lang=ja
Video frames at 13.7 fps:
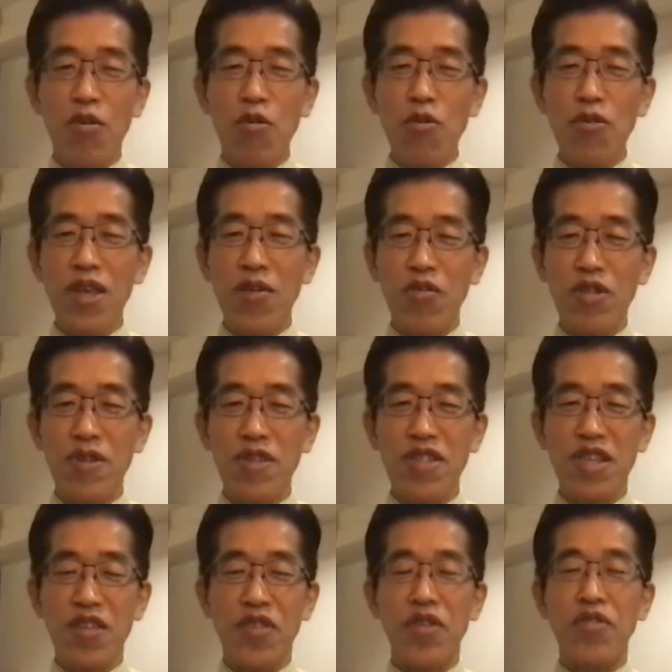こんなの織り交ぜ
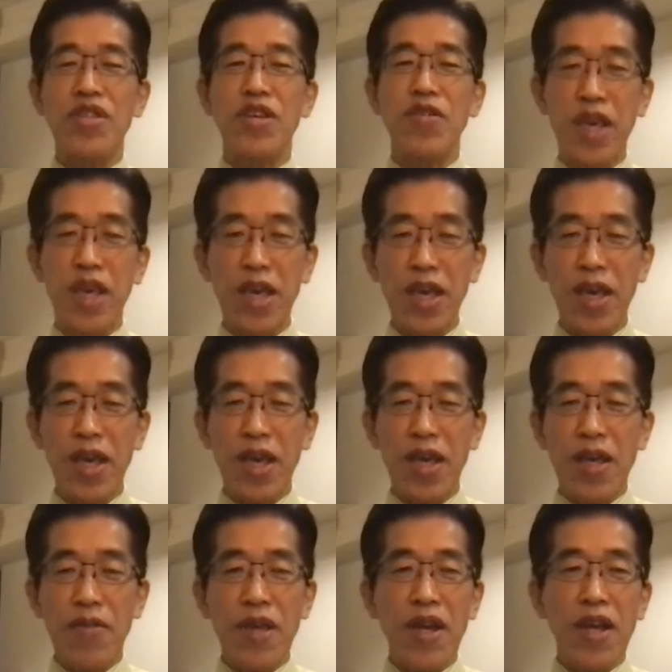てやってるんだよね。
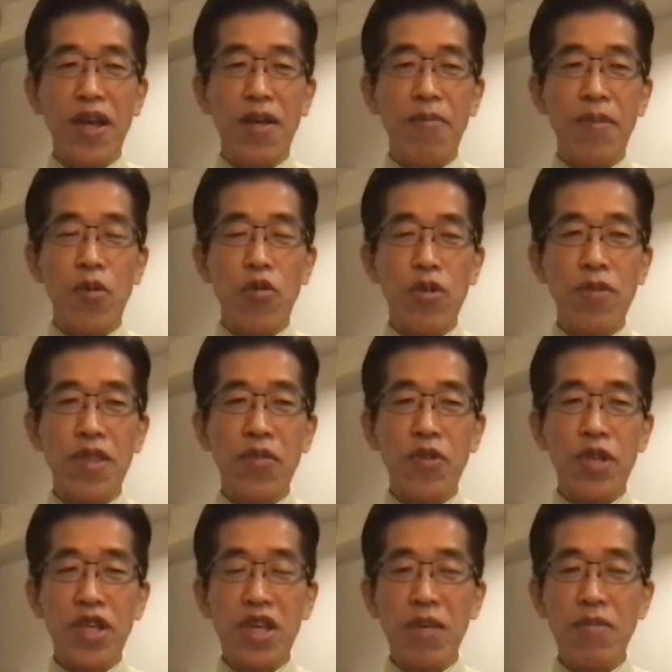だからこれまでの
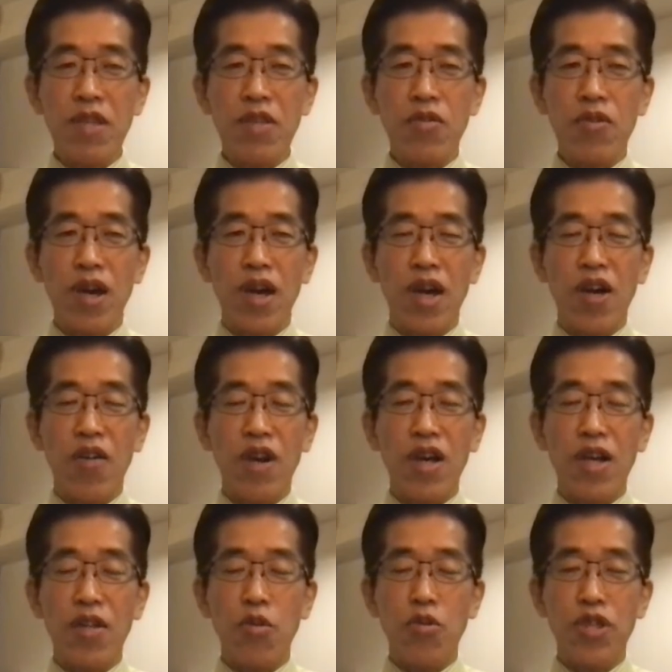立憲民主とか
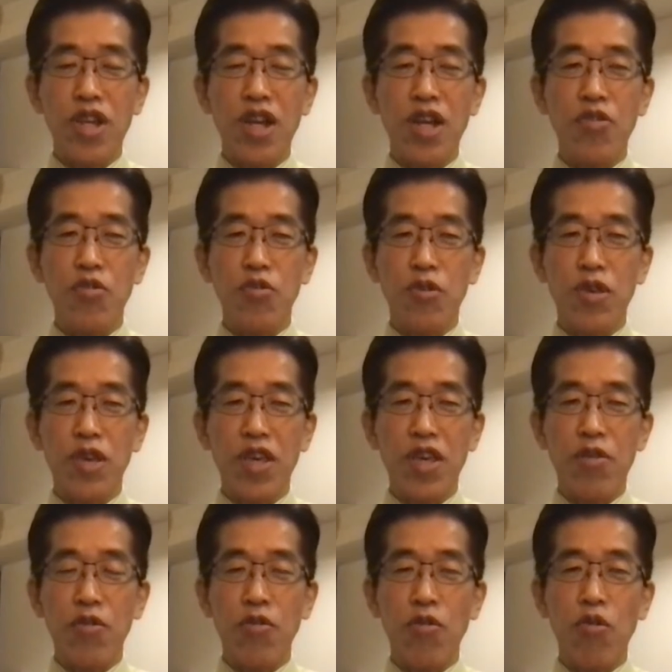は、どちらかというと、
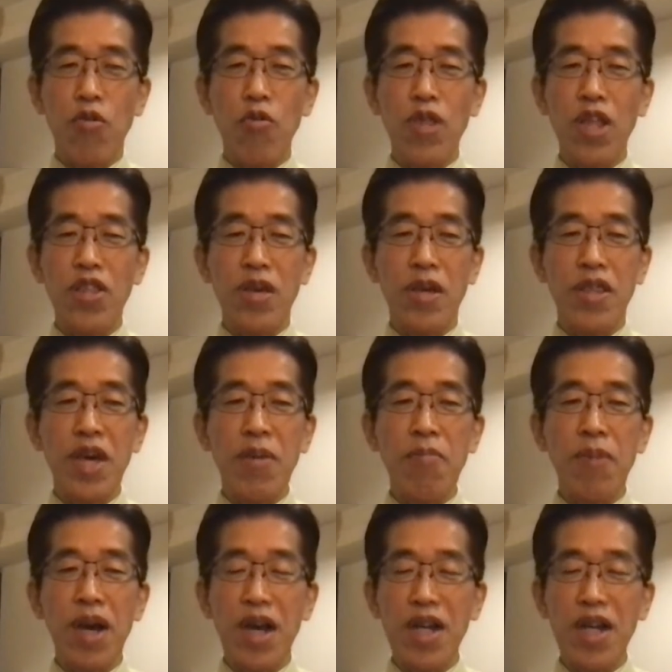そのコーナンでは難ばっ